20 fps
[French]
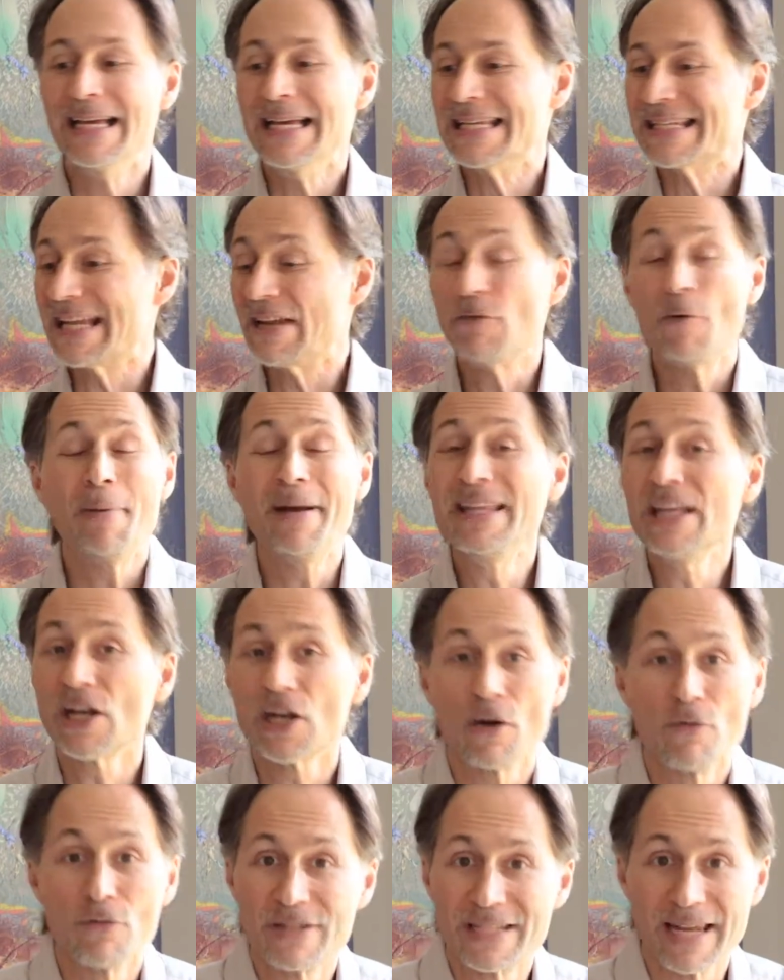Ça ne veut pas dire
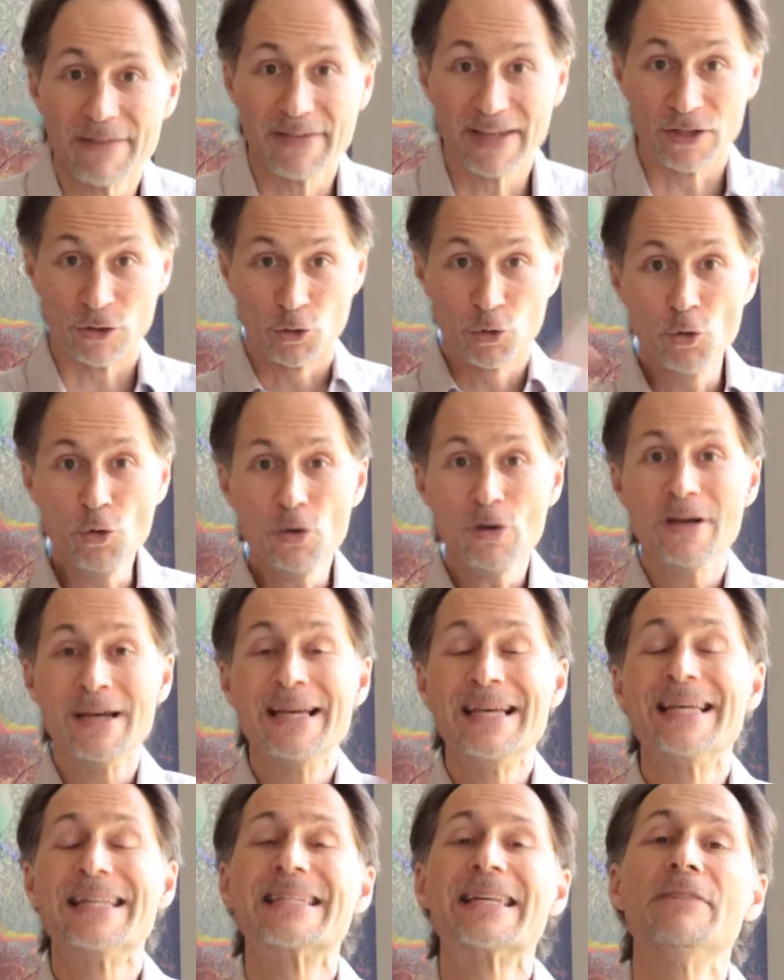que vous savez tout,
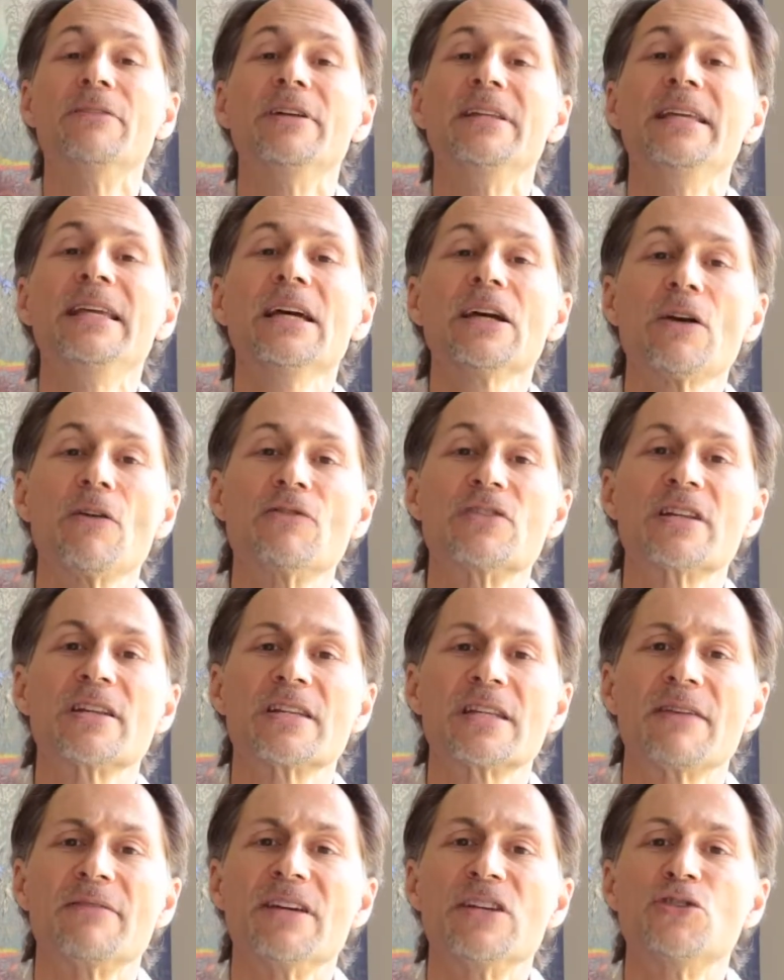ça veut dire que vous en
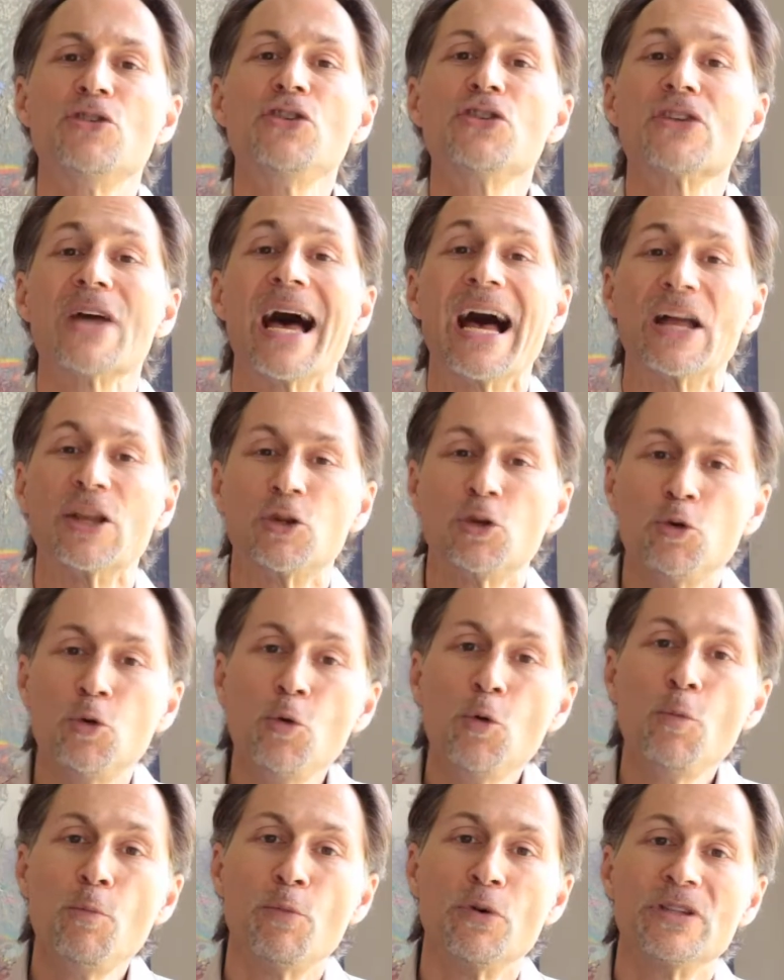savez juste un
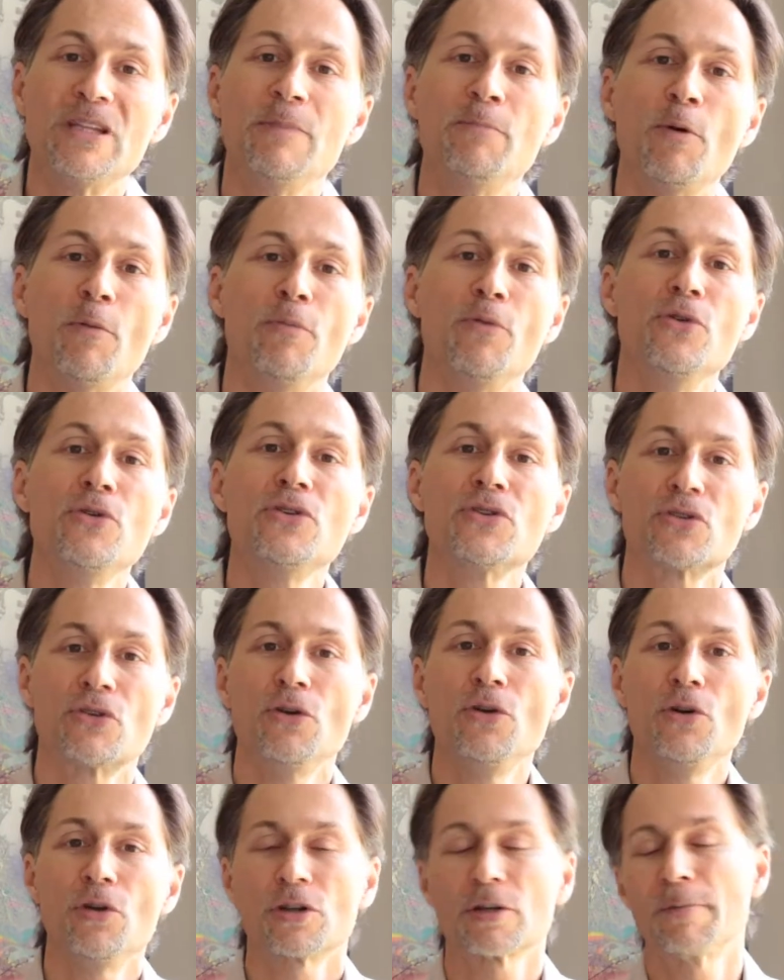tout petit peu plus que
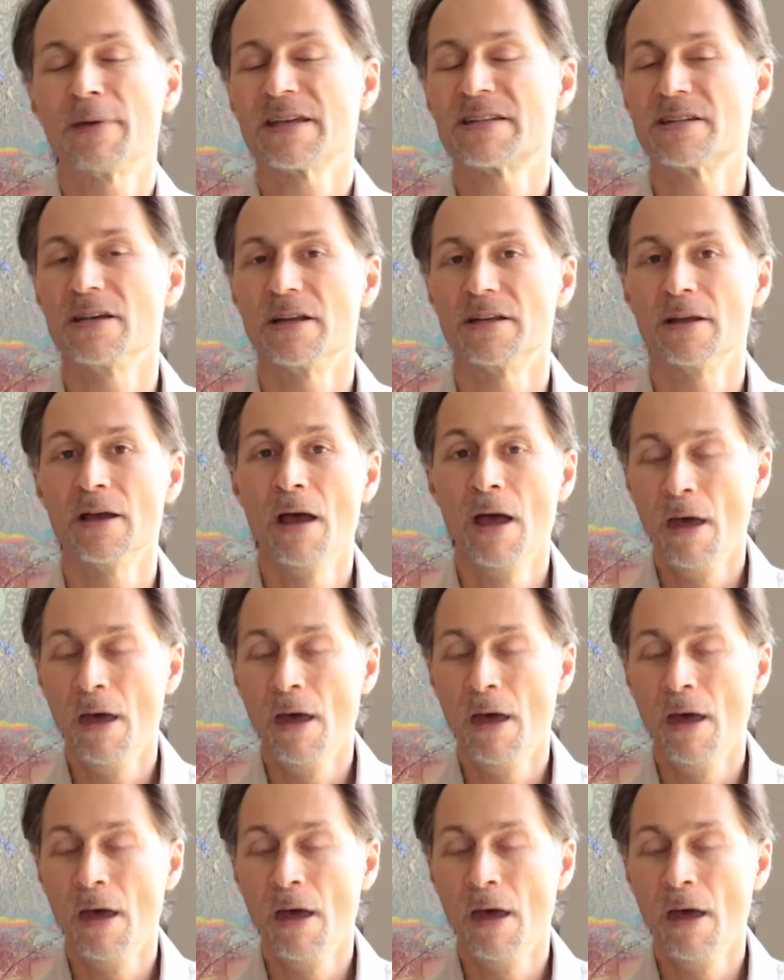l'autre personne.